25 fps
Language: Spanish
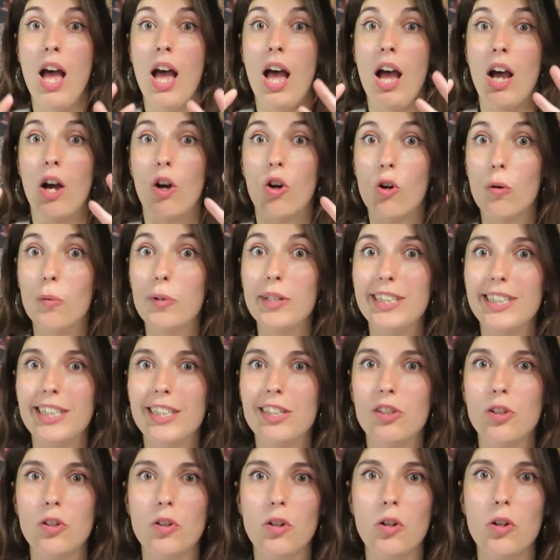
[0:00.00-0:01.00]
¿Cómo es
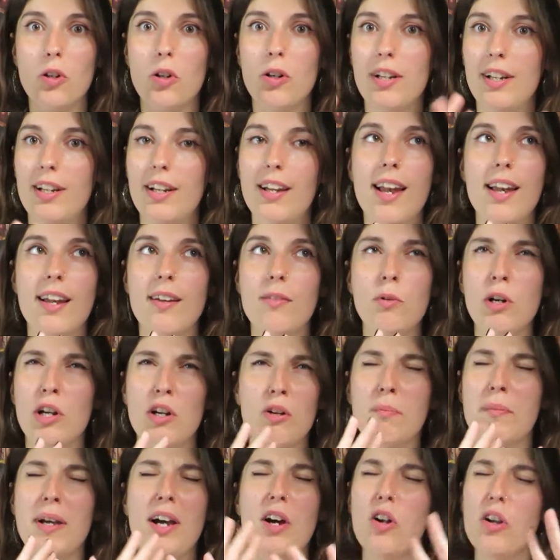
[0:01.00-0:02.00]
eso? Bueno,
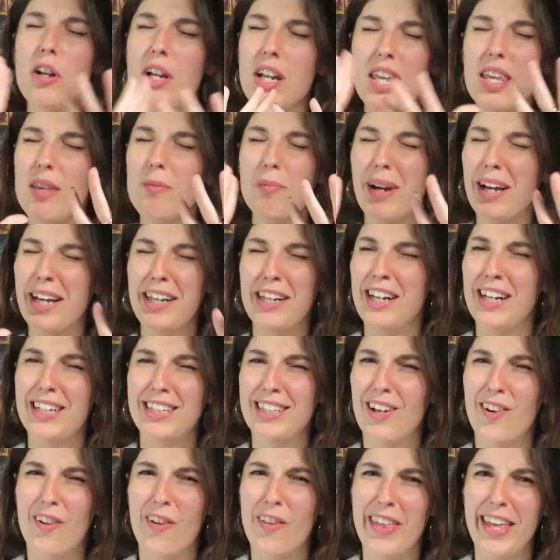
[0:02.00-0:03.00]
mejor ni
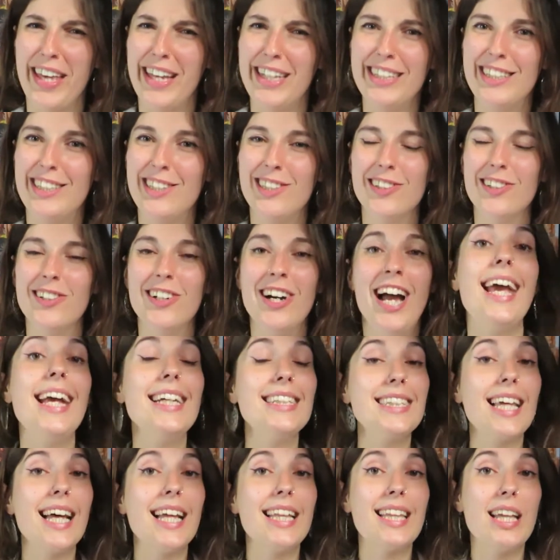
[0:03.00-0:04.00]
imaginárselo, de hecho.
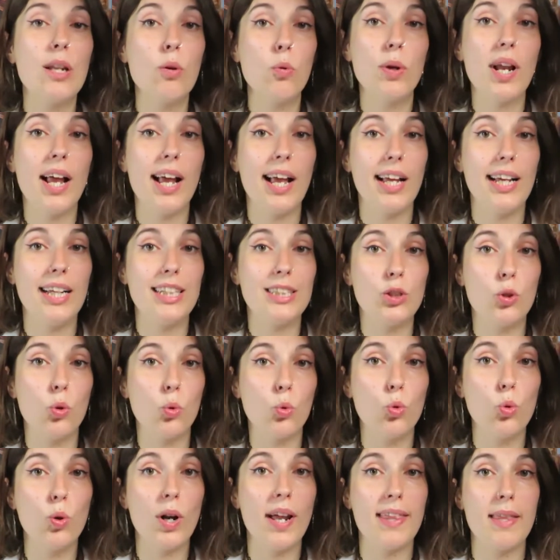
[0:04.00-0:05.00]
Esta tiene una
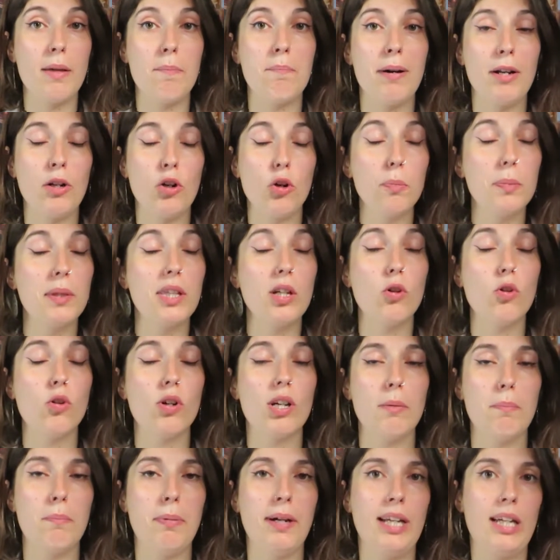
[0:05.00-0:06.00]
estructura de panóptico
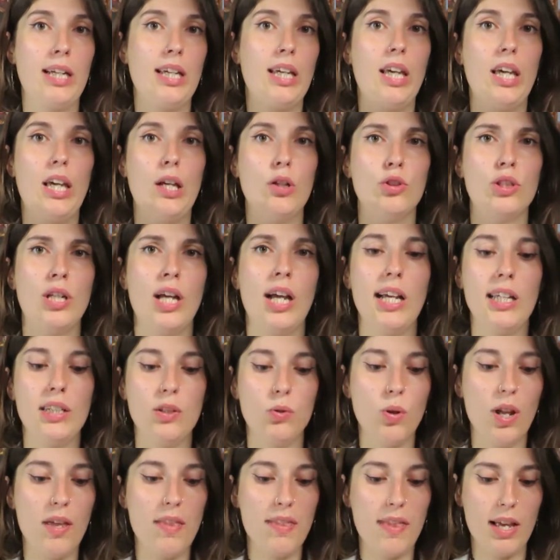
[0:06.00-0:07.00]
que para que os hagáis
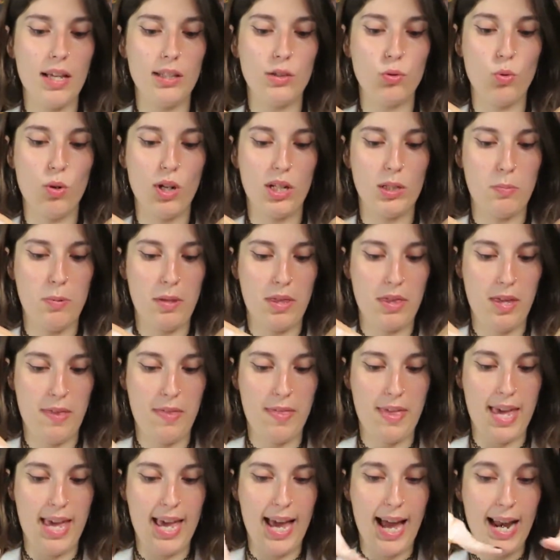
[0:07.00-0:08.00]
una idea es una especie
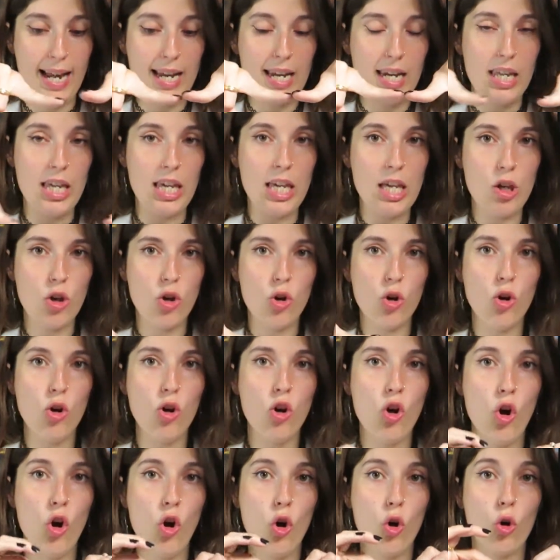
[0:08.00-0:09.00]
de anillo
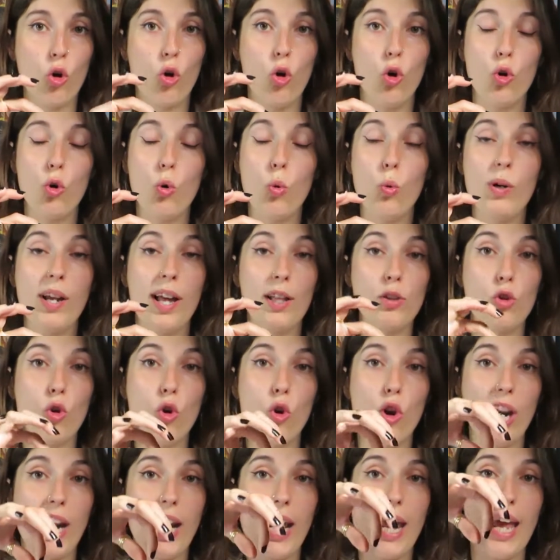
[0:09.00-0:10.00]
con una
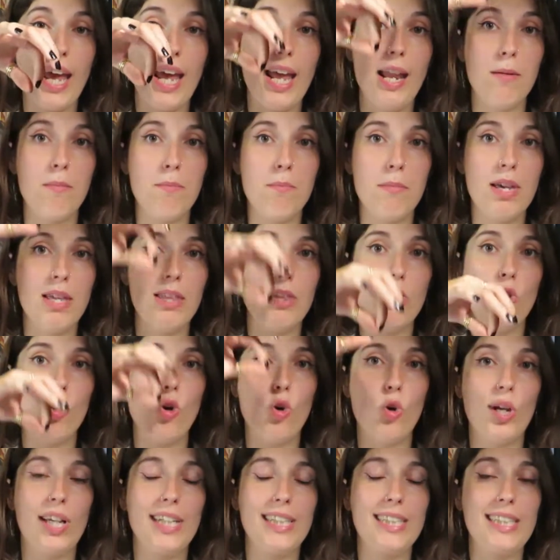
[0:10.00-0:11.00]
torre en
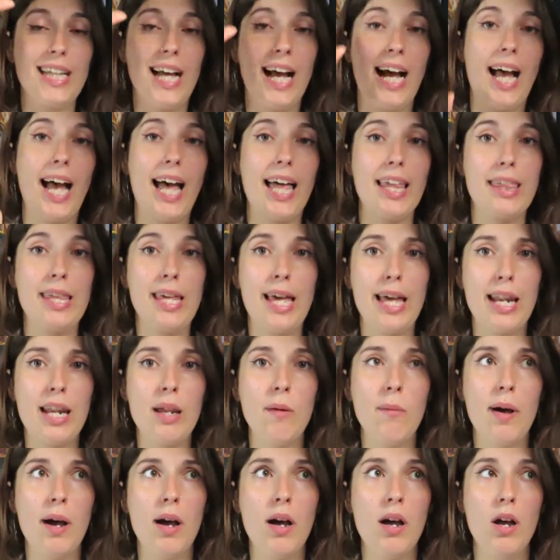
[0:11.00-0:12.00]
medio que está hacia
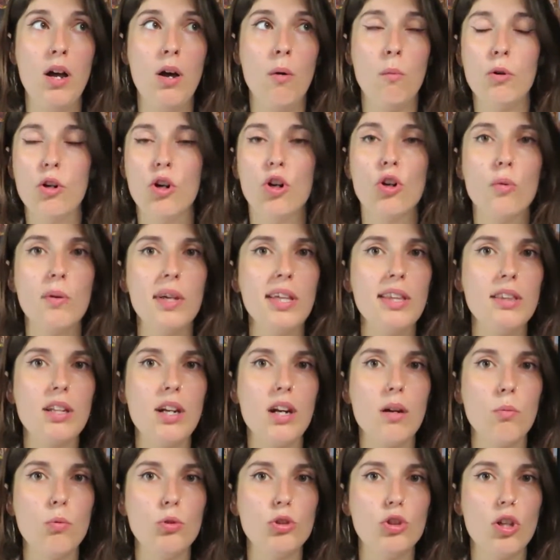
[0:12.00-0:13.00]
arriba. Bueno, no voy a
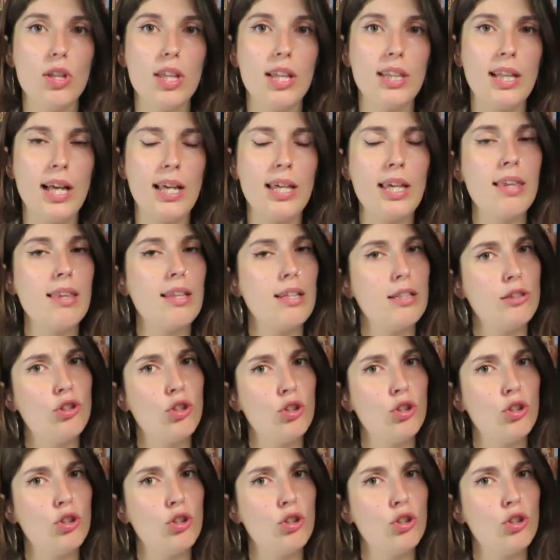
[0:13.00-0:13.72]
entrar en mucho detalle, de hecho,